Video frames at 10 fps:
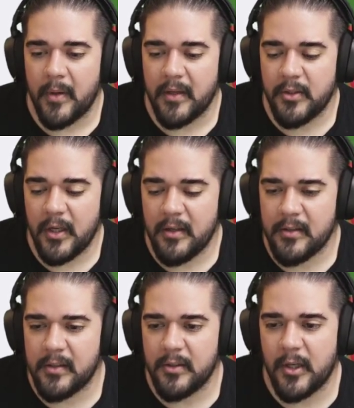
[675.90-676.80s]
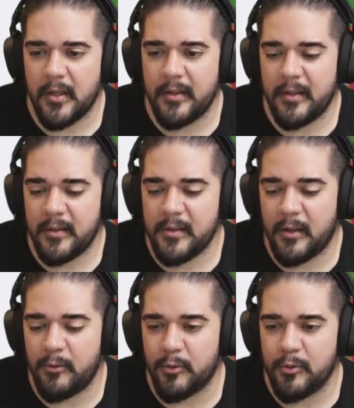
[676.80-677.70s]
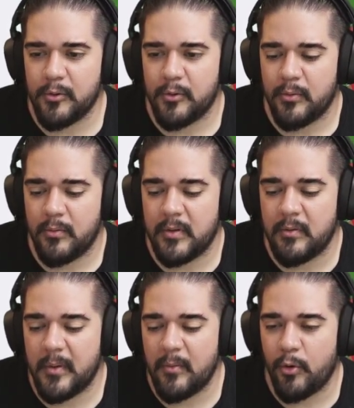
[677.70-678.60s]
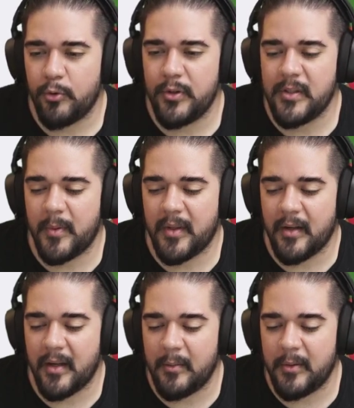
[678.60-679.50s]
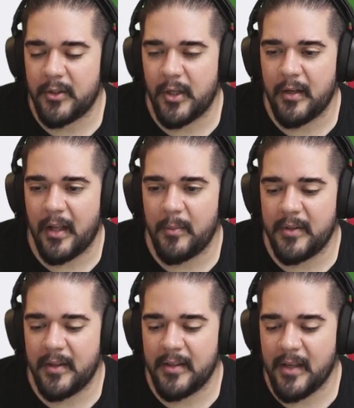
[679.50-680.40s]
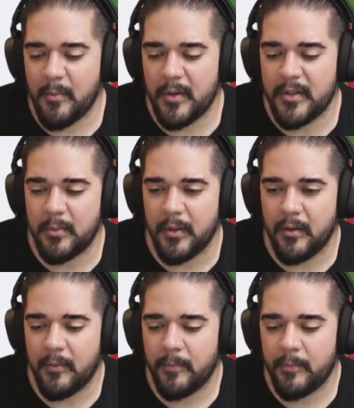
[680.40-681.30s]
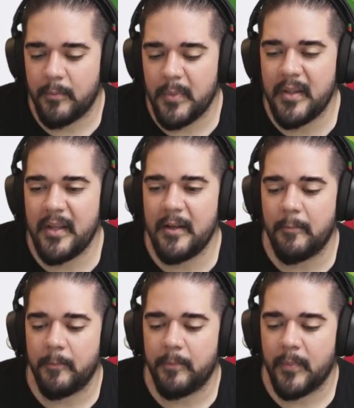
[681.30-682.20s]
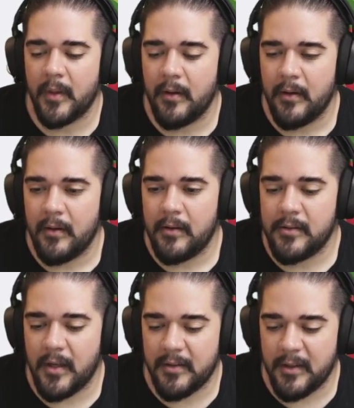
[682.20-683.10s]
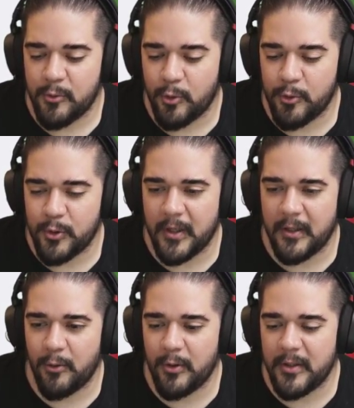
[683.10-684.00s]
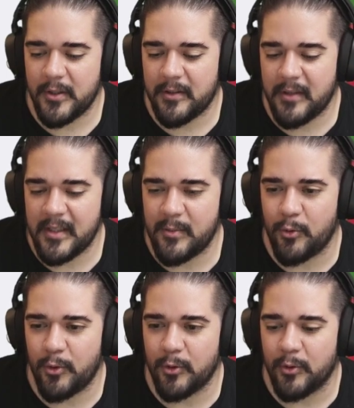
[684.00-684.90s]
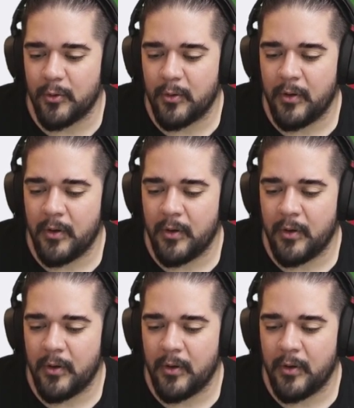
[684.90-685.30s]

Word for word: Peki şey nasıl? Şehirleri nasıl alıyoruz? Şimdi benim ordu nispeten kalabalık şehir almayı denesem mi acaba? Bir deneyeyim. Zaten sonsuza kadar oynayacak değiliz bu oyunu.